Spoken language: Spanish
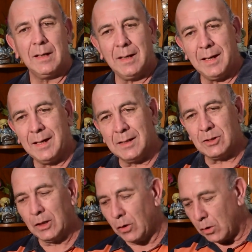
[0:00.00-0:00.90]
Eh,
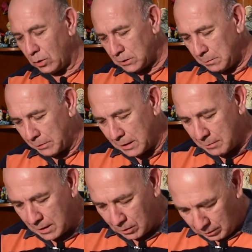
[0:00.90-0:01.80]
se conocen
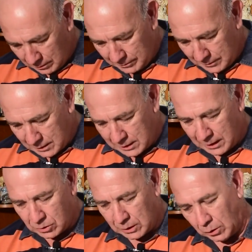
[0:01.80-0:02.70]
primero,
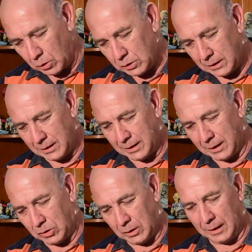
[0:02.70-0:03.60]
sí, se conocen
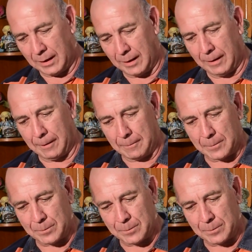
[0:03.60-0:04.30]
este,